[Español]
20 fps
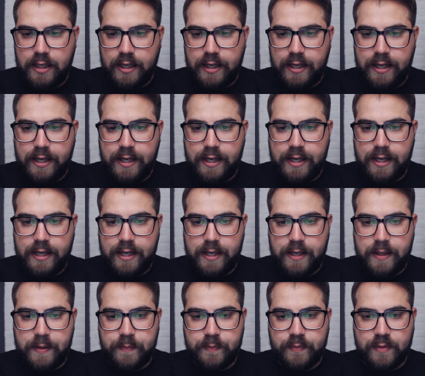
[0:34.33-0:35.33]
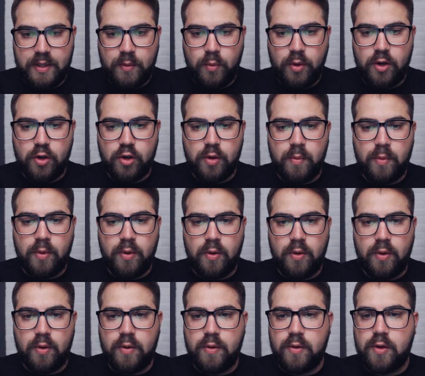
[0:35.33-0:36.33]
Eh, y bueno,
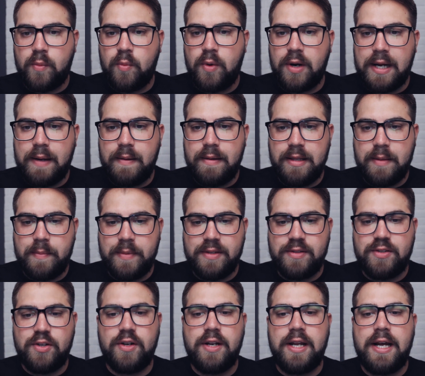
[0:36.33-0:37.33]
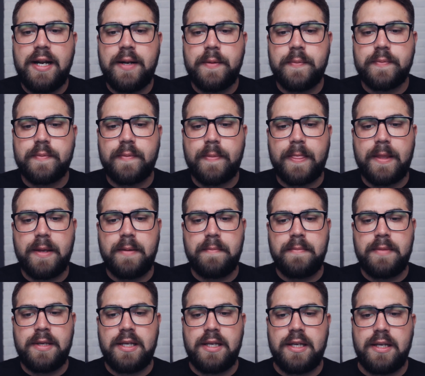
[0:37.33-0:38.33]
como, acaban de mencionar,
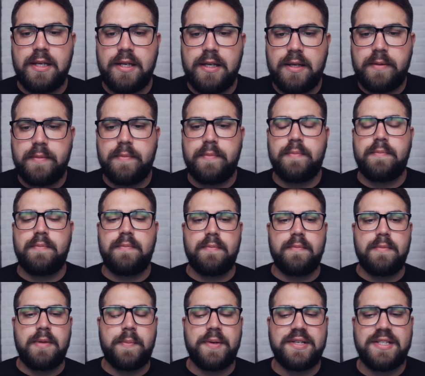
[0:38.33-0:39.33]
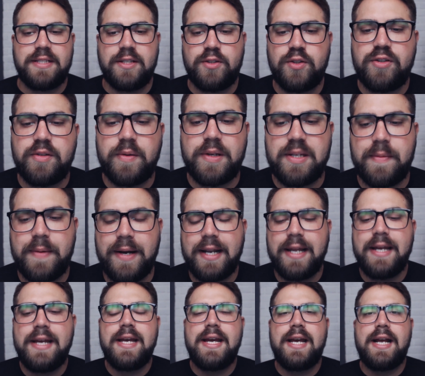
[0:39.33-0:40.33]
mi, presentación se va a
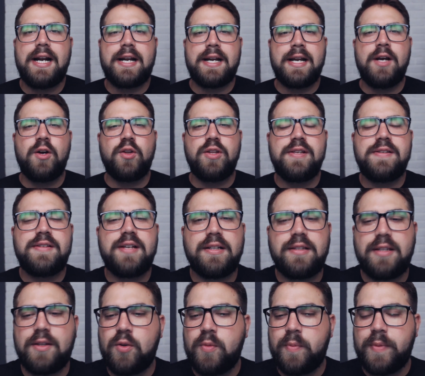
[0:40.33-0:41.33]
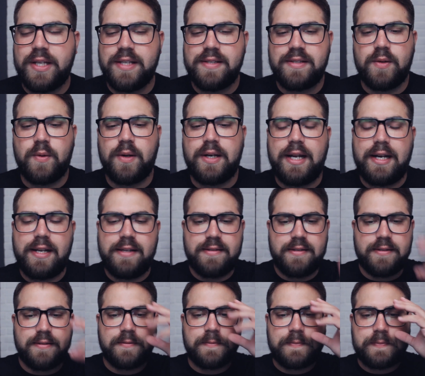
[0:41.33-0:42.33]
llamar El rango de incertidumbre en
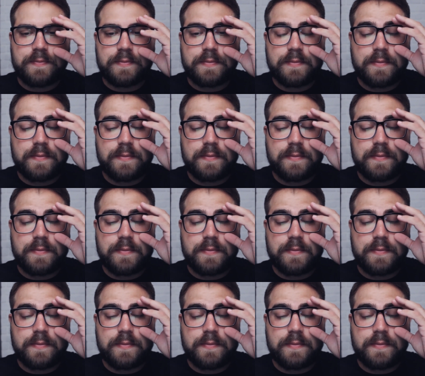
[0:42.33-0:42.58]
psicoanálisis.